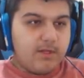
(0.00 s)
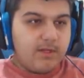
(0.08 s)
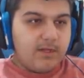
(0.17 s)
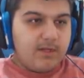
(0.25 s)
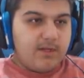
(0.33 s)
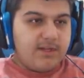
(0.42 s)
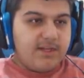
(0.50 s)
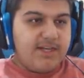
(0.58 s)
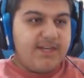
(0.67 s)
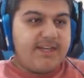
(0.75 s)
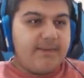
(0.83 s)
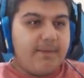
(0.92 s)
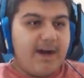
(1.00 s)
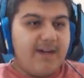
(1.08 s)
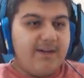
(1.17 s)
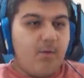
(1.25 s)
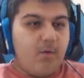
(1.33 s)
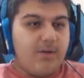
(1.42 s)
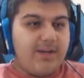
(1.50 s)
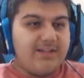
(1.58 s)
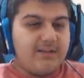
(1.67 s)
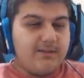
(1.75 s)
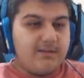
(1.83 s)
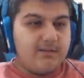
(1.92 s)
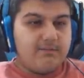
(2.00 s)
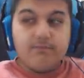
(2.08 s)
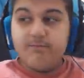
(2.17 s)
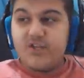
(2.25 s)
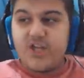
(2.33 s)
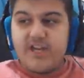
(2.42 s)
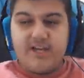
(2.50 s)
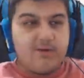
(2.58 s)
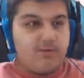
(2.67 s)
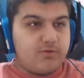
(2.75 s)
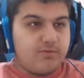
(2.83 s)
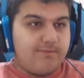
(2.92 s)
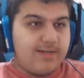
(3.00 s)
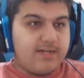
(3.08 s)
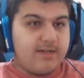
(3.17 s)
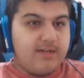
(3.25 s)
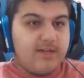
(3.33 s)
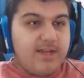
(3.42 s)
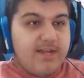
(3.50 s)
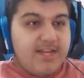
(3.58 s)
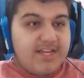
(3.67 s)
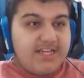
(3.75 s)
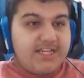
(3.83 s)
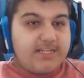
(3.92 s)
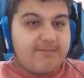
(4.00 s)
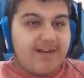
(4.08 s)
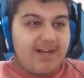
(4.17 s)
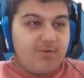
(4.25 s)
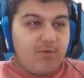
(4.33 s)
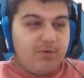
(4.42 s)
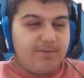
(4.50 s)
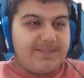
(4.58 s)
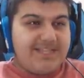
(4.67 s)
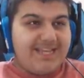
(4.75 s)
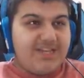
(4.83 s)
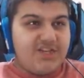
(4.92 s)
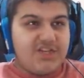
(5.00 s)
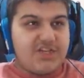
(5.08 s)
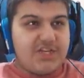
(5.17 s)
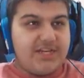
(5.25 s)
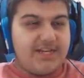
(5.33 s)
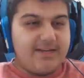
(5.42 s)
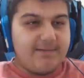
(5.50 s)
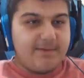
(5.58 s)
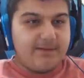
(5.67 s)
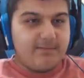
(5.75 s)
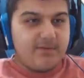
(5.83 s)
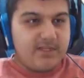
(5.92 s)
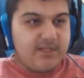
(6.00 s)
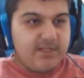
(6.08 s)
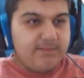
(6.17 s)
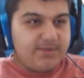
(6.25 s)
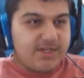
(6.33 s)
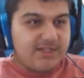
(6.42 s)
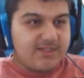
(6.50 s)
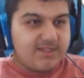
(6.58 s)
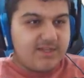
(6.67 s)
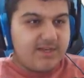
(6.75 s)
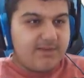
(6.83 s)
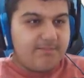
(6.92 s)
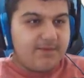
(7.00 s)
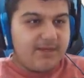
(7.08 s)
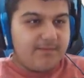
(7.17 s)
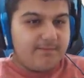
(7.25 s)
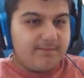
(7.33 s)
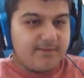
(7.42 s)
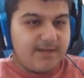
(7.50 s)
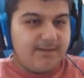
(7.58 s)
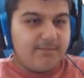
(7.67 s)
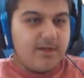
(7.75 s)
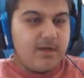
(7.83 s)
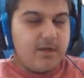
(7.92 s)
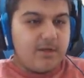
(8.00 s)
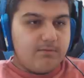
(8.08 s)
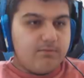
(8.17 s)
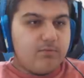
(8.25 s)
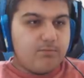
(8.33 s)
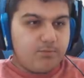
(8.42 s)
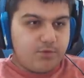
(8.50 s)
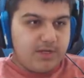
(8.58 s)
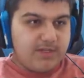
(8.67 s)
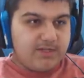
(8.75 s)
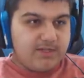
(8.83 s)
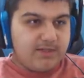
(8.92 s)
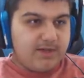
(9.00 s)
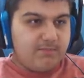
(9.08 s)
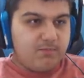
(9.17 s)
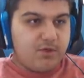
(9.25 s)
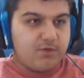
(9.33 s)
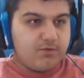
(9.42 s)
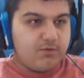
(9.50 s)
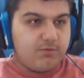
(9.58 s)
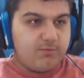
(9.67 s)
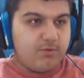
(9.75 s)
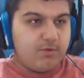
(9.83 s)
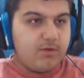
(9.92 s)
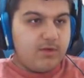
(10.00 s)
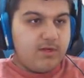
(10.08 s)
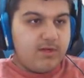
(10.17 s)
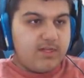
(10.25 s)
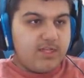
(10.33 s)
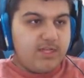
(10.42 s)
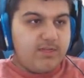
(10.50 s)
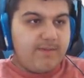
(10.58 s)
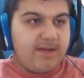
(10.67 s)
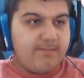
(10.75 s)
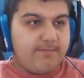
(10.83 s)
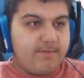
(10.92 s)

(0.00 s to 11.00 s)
Ha bundan sonra. İhtimali olan bir şeyler olsun bak. İhtimali tamam. olup zekice şeyler yapalım. İmkansızları bundan yapmayalım. Tamam. Bundan sonra. Bu, bu sayısı tamam bundan sonra olmuyor. İki Beyler mermi...